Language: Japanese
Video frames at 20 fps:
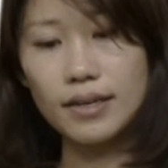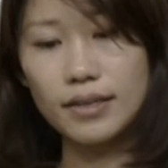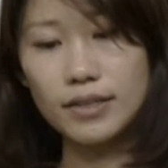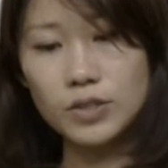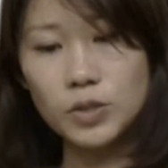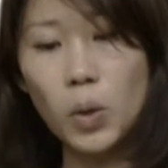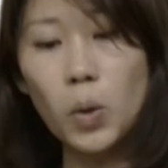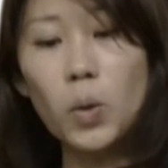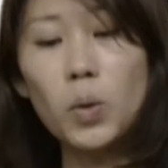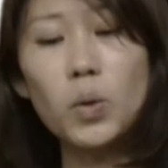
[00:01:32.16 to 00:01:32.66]

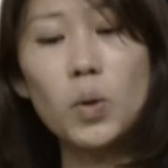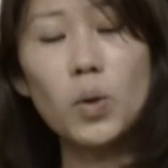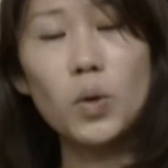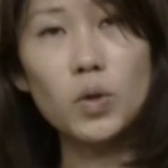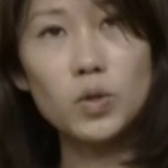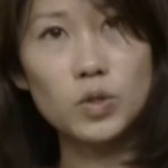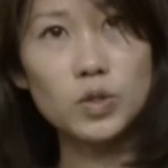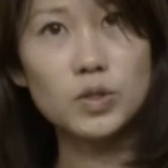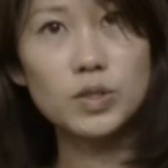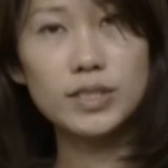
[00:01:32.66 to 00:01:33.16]
症
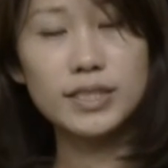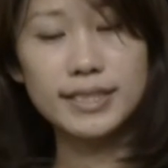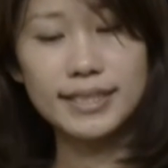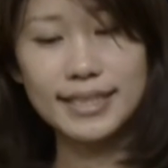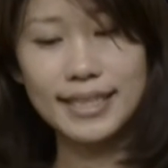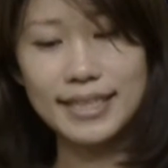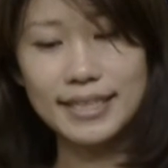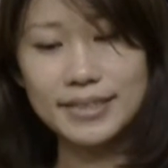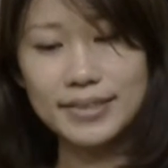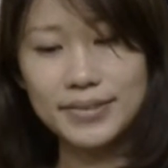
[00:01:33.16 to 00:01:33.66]
候群
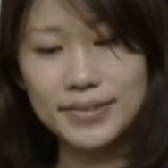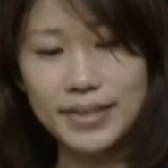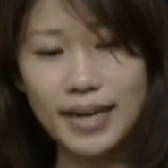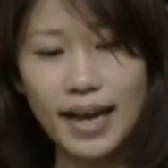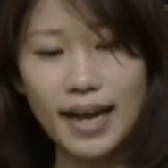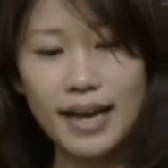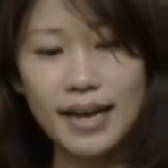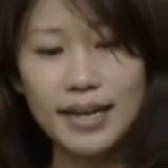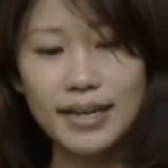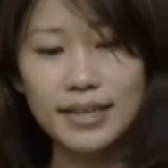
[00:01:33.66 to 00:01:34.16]
ですと
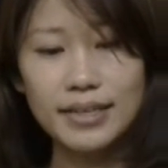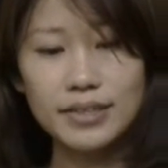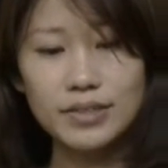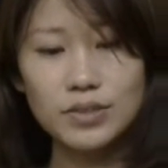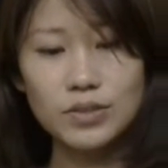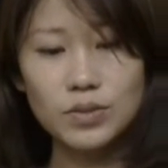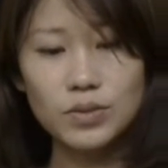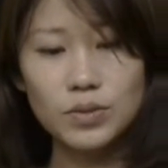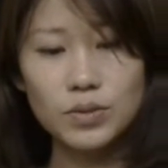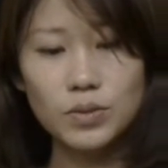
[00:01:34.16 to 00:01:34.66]
か
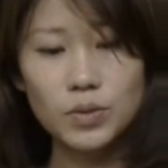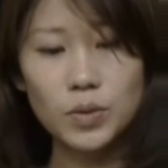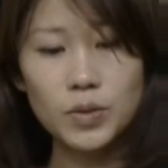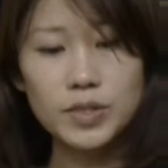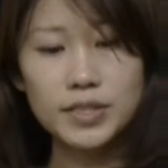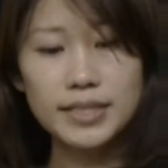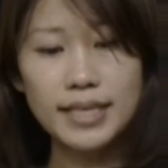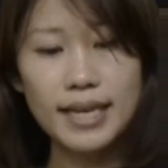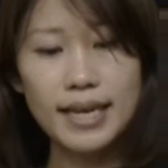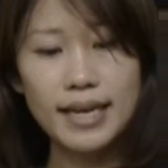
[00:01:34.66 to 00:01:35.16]
中
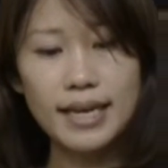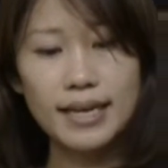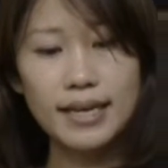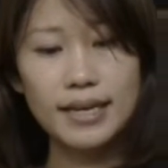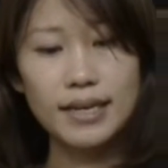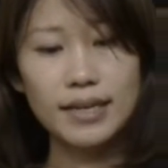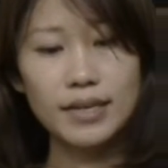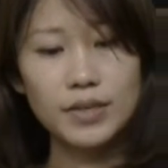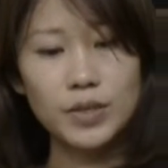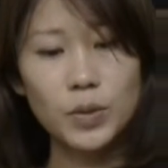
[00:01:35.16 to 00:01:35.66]
毒性
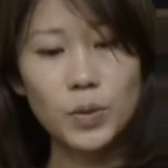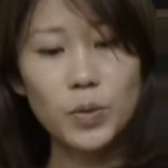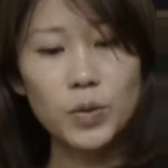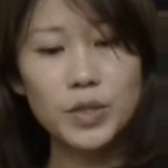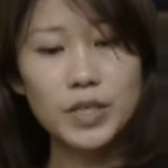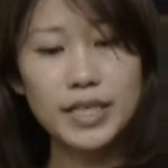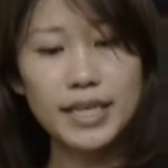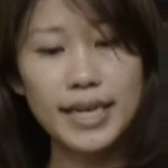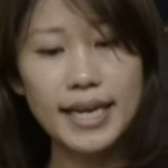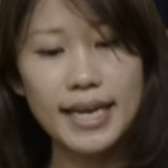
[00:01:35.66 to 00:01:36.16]

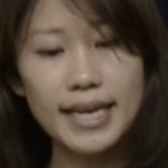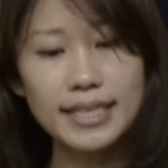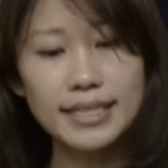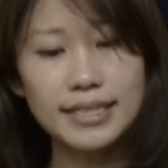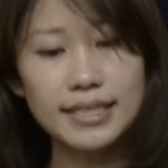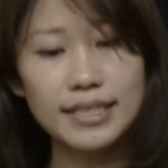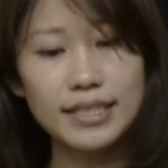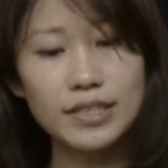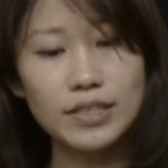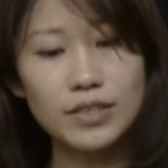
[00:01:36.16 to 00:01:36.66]
表皮壊
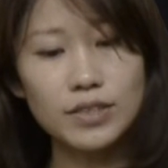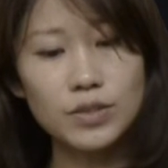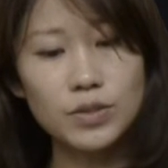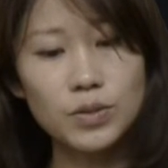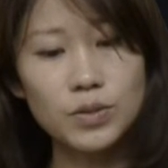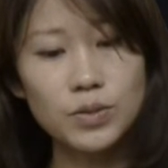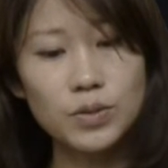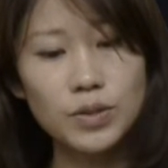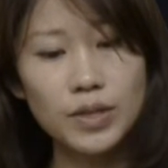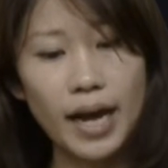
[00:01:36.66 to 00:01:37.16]
死
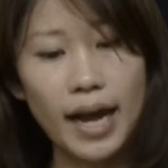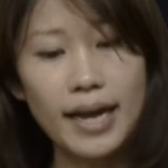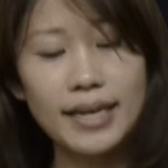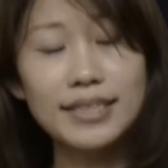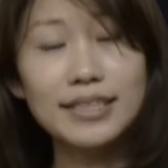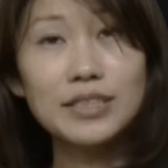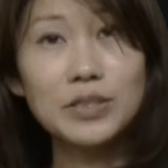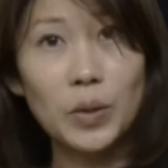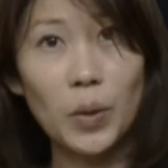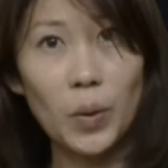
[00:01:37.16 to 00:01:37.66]
誘
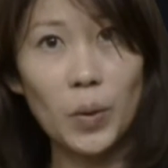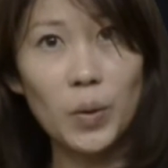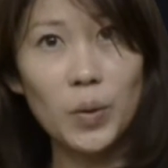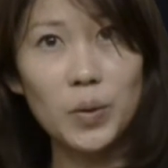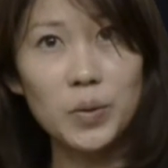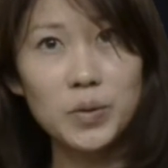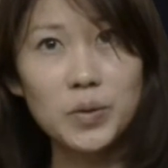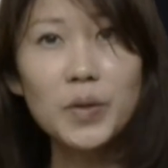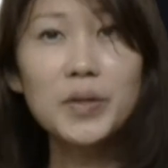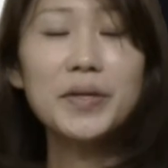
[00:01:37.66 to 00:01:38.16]
拐症
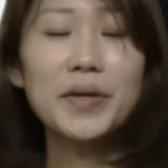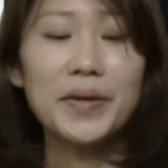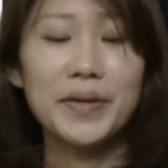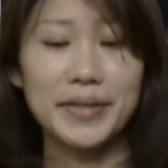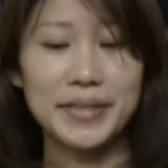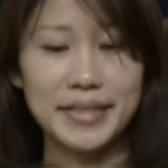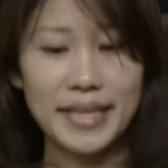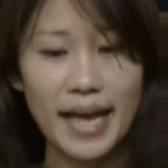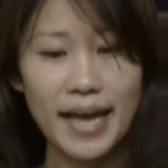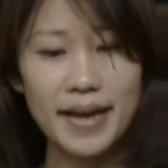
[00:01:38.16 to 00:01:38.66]
の
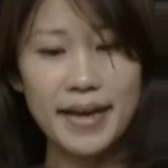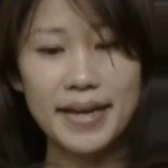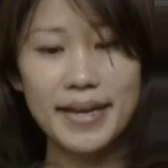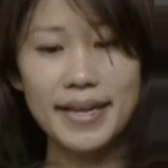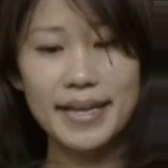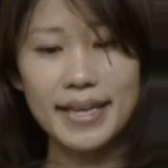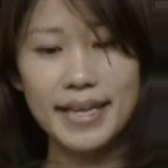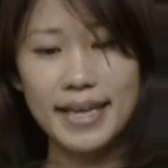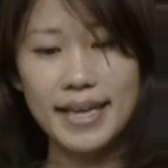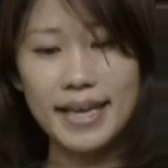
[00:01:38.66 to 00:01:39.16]
ような、
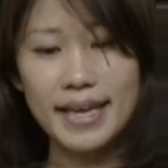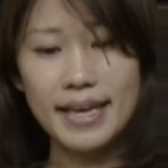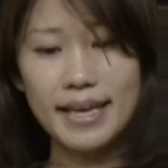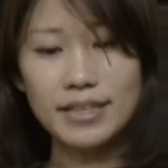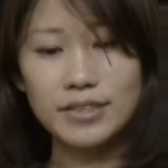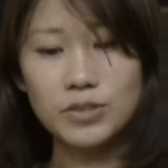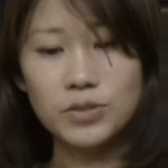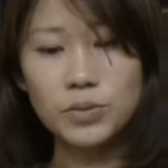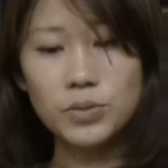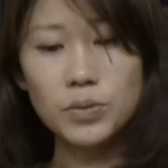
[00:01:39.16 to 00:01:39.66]

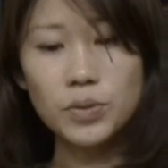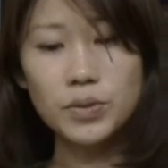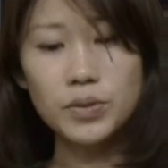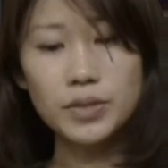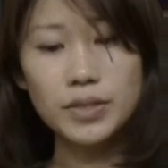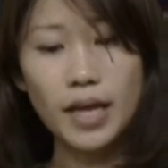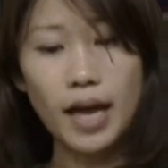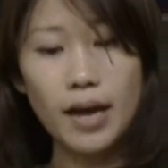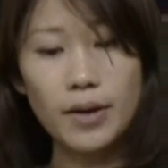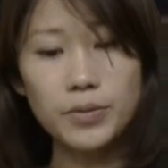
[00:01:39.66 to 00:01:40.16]
えー、重
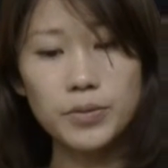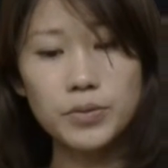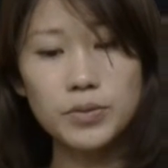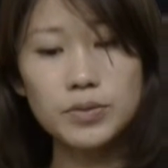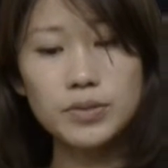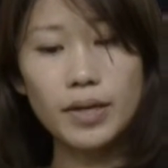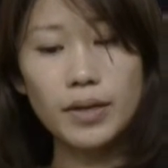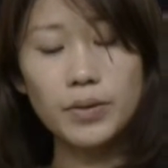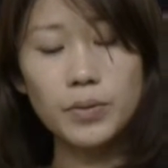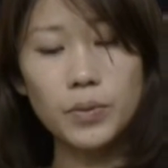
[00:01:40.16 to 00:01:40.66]
篤な副
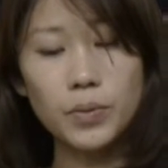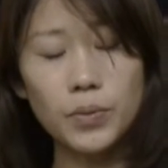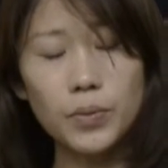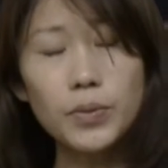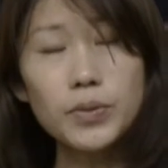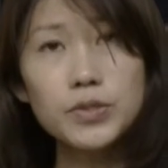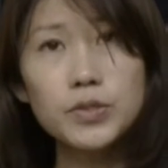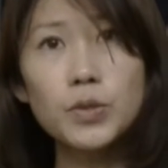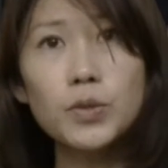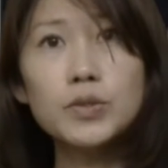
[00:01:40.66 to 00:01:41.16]
作用
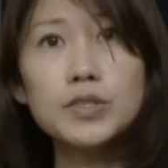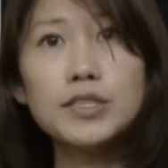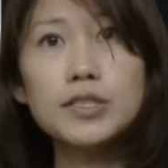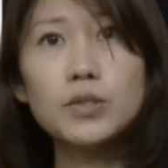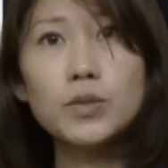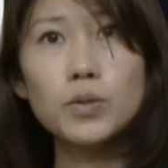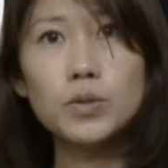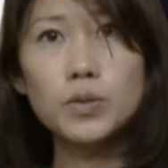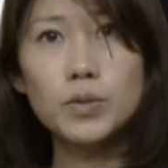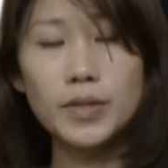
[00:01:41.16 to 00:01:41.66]
を生じ
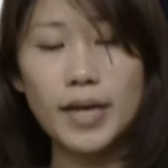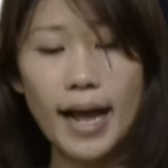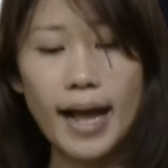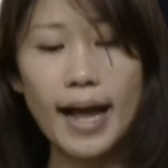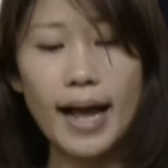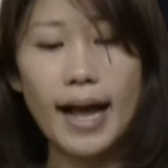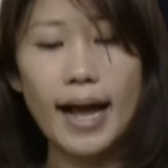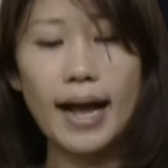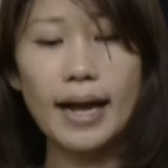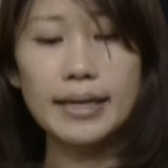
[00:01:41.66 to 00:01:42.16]
ること
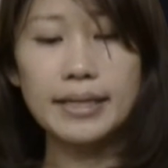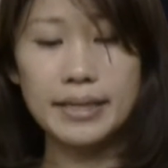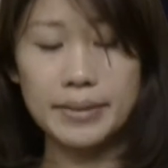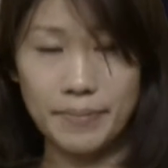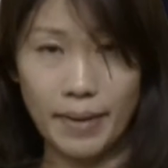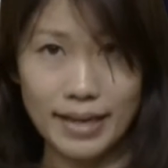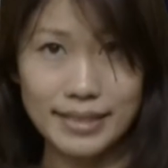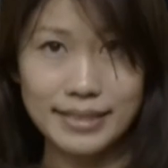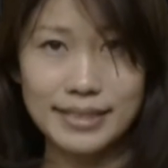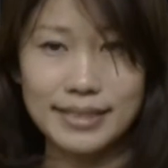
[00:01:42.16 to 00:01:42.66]
があり
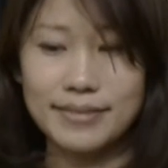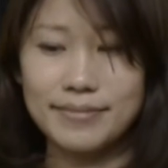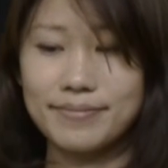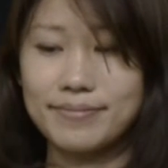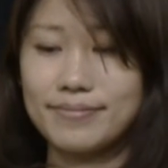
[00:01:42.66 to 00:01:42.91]
ます。